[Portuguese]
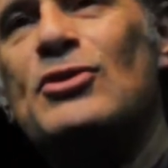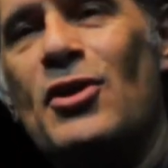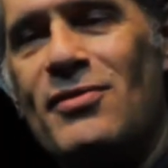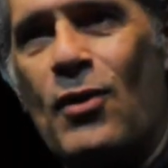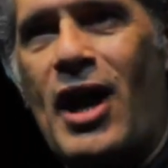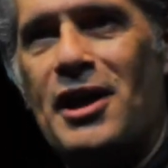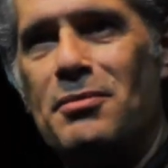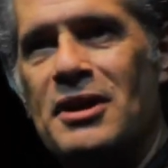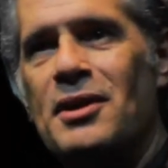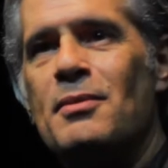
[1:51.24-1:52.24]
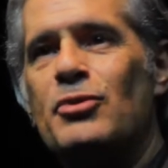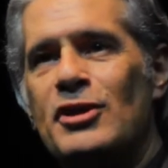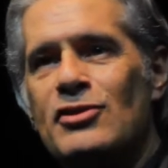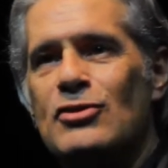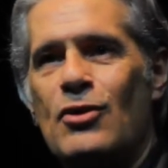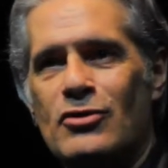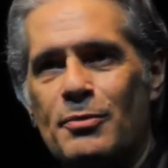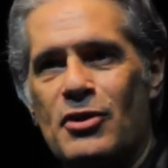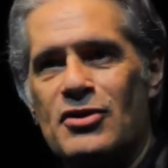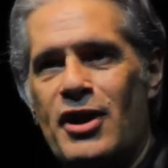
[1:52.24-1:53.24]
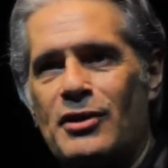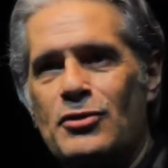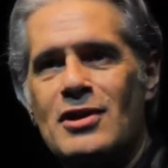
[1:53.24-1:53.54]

de Dorival Caymmi. Por isso, nosso projeto